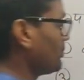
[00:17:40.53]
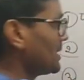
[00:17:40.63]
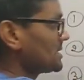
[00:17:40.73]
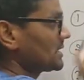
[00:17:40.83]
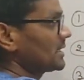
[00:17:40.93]

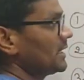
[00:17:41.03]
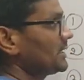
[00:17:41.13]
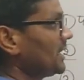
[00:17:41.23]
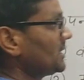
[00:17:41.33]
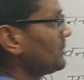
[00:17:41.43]
पंचक्य
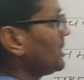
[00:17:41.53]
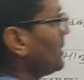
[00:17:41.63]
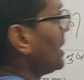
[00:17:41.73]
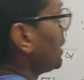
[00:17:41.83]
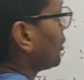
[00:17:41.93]
अर्थात हमने
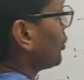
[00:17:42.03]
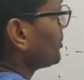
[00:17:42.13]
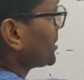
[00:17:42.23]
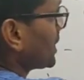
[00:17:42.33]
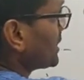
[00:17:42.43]

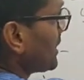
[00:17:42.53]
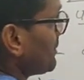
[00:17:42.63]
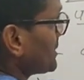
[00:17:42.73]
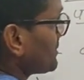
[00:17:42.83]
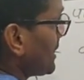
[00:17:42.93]
लुप्त कर दिया
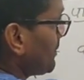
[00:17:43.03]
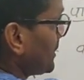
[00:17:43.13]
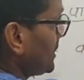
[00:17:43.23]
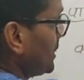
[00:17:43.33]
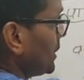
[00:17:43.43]
बीच वाला
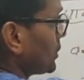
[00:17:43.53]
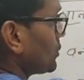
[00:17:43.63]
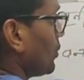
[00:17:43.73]
पद तो